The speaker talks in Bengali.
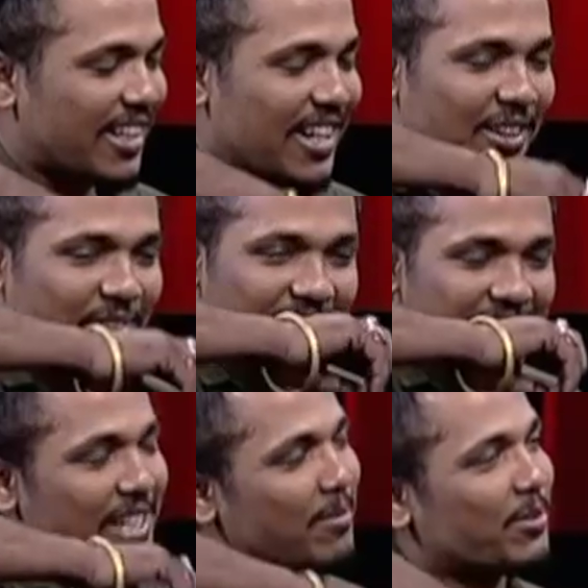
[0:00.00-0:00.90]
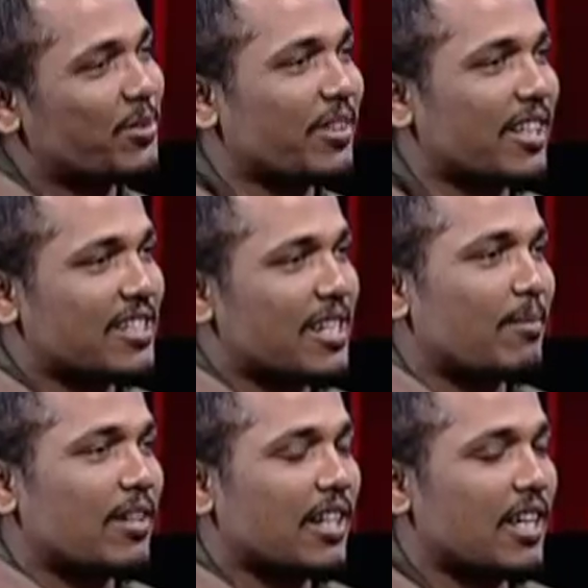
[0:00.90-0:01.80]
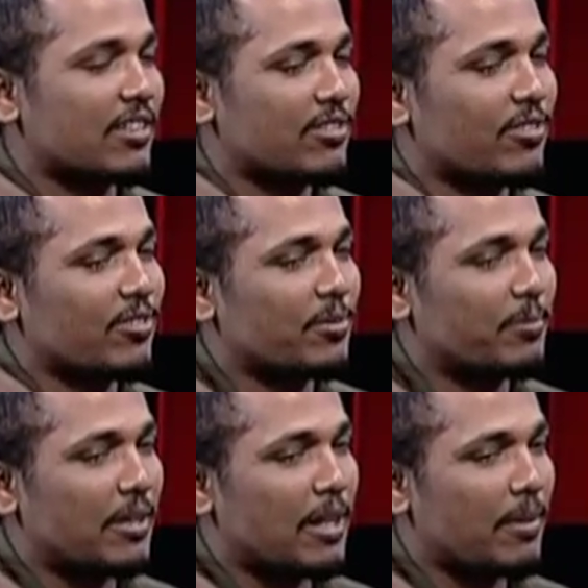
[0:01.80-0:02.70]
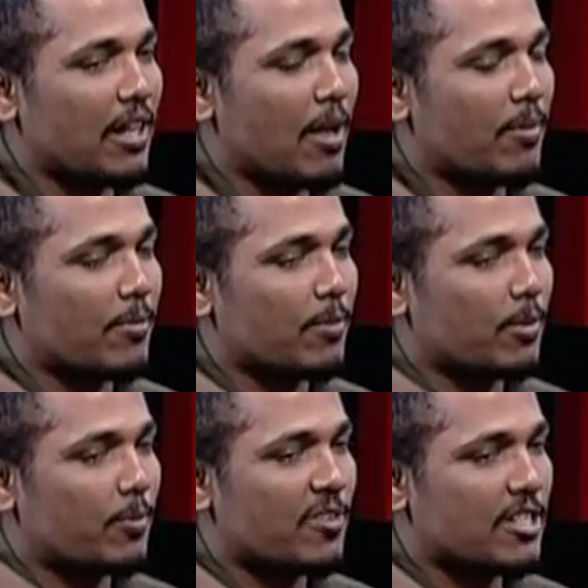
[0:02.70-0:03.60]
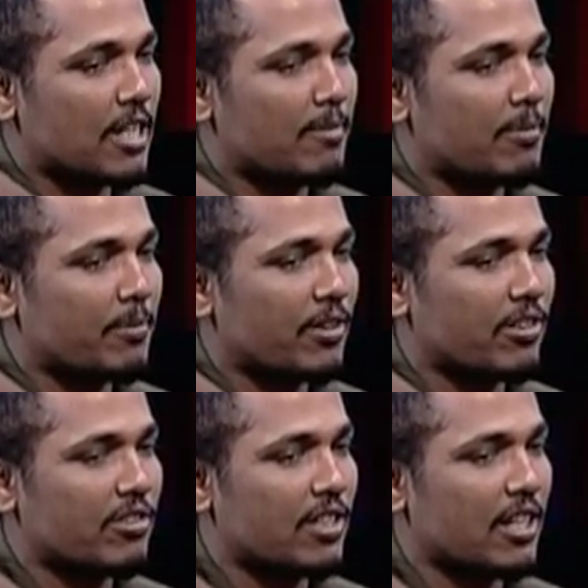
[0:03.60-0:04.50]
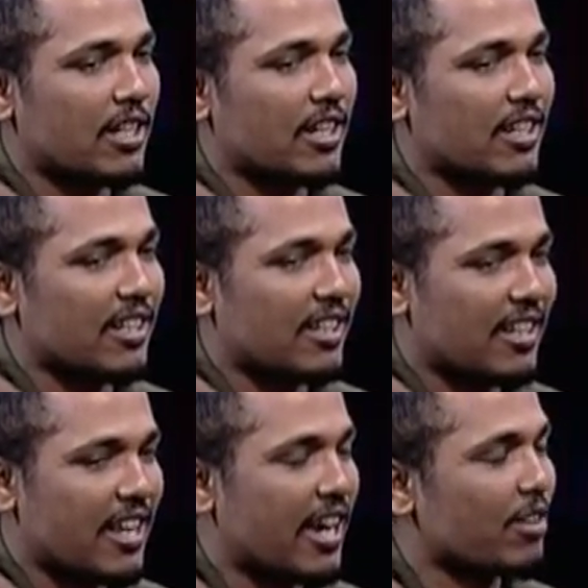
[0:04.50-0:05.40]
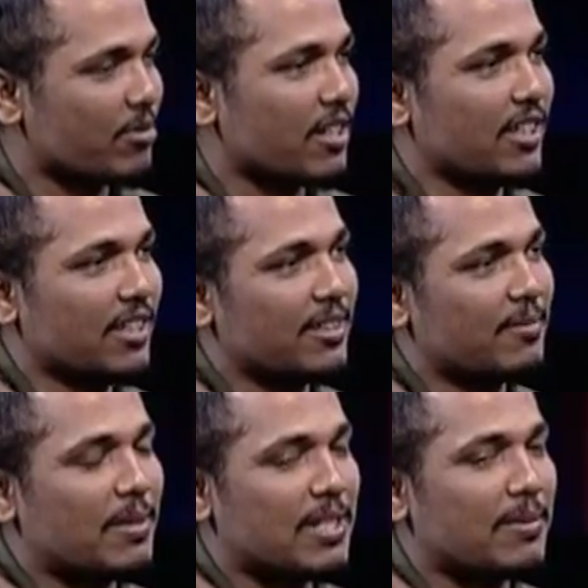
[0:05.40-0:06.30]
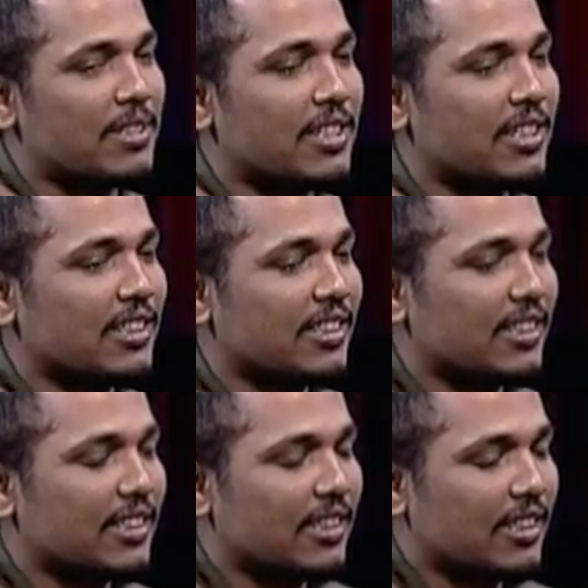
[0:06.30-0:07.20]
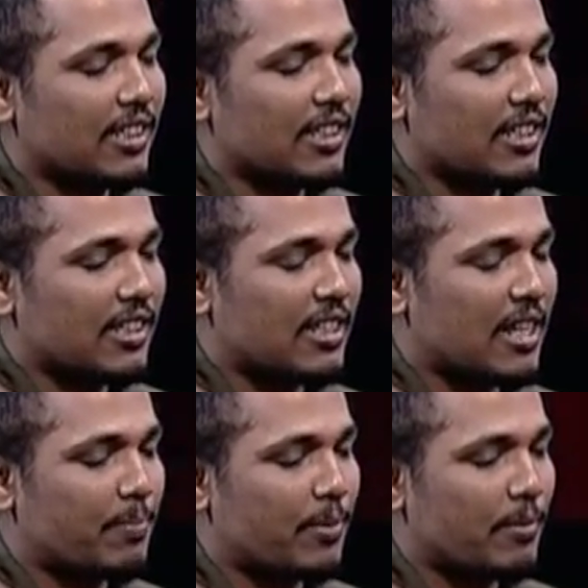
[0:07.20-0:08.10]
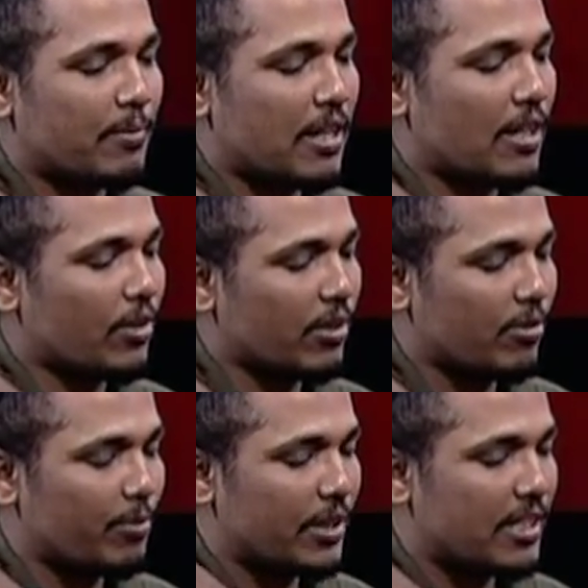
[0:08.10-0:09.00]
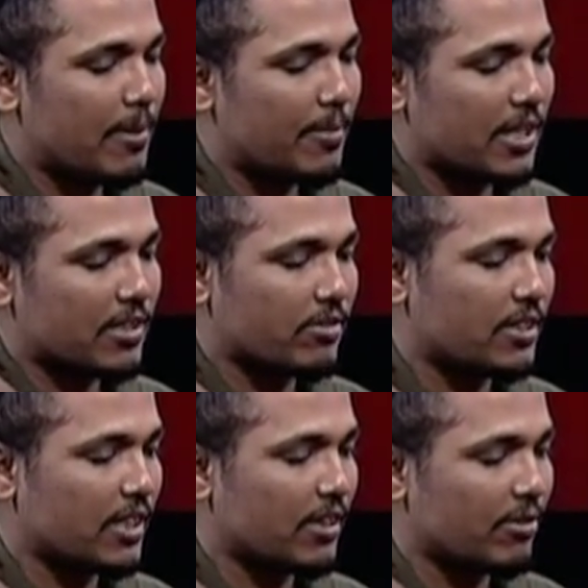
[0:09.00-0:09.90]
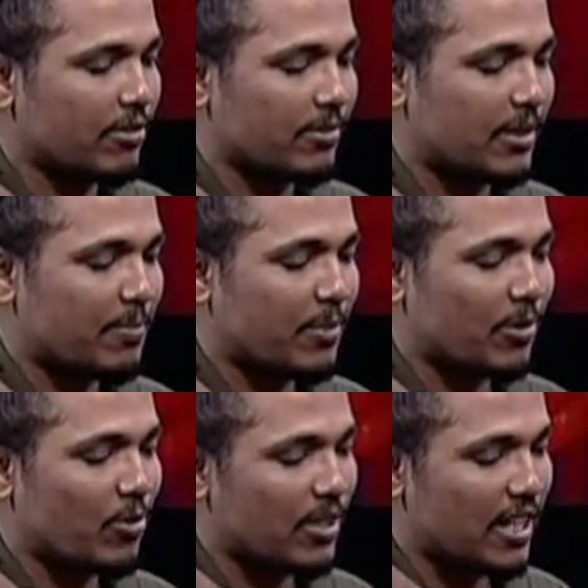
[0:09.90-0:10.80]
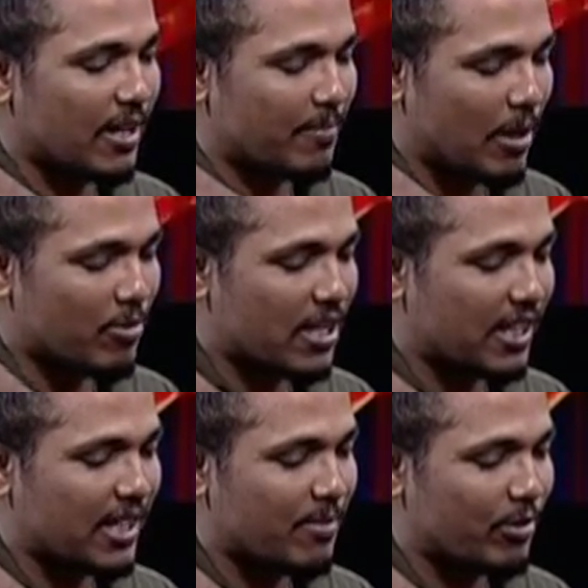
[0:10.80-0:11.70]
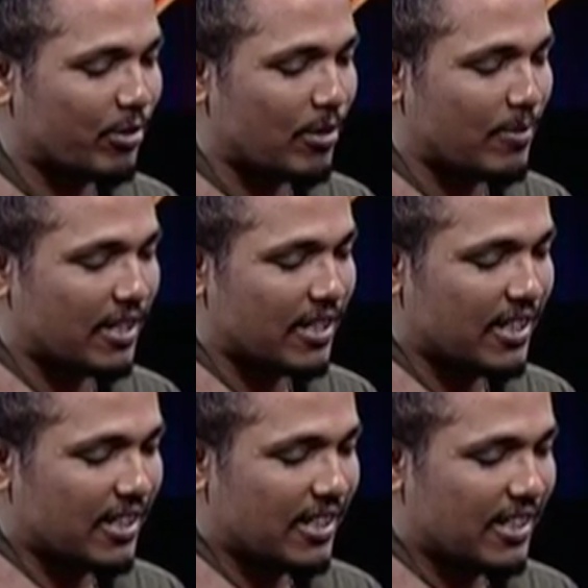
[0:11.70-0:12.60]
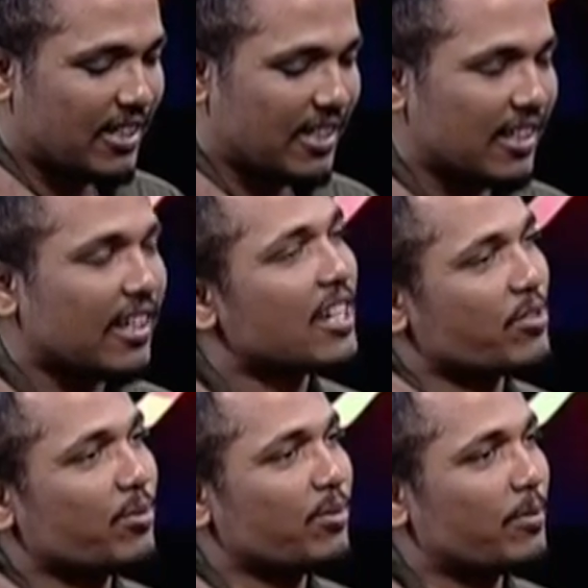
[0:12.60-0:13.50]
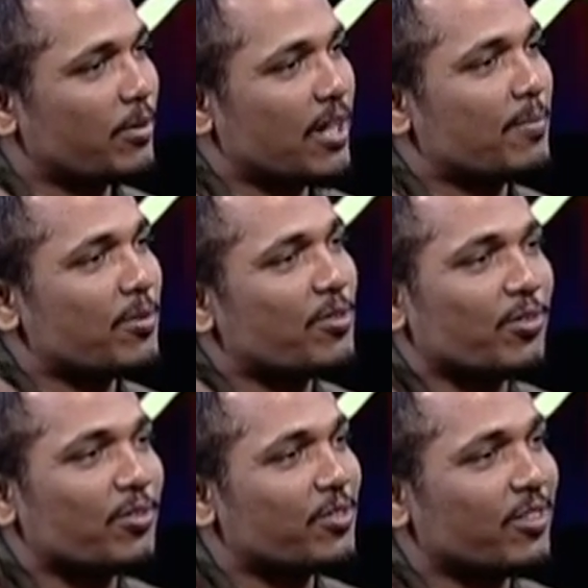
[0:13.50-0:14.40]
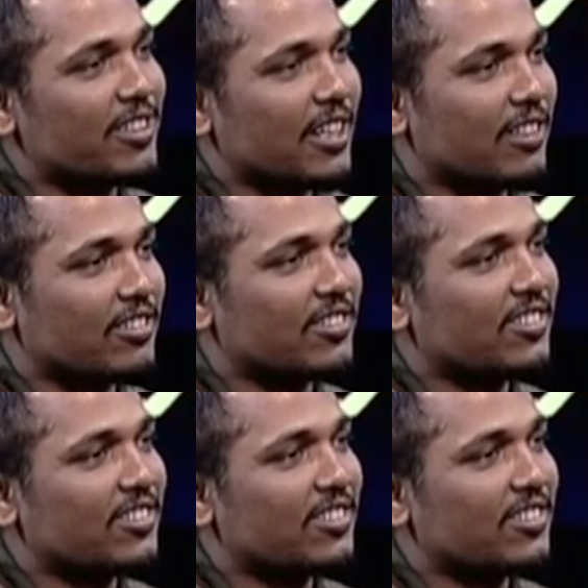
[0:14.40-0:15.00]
গেলে আরো তিন চার বছর হয়ে গেছে আমার এই কাজগুলো মানে আমি আমার ফার্স্ট অ্যালবাম বের হয় হচ্ছে এগারো সালে মাঝামাঝি তারপর অনেকগুলো মিক্স অ্যালবামে কাজ করছি কিন্তু তারপর ওই বারো সাল থেকে মূলত আমার কাজ শুরু এবং এই পর্যন্ত চলছে এখনো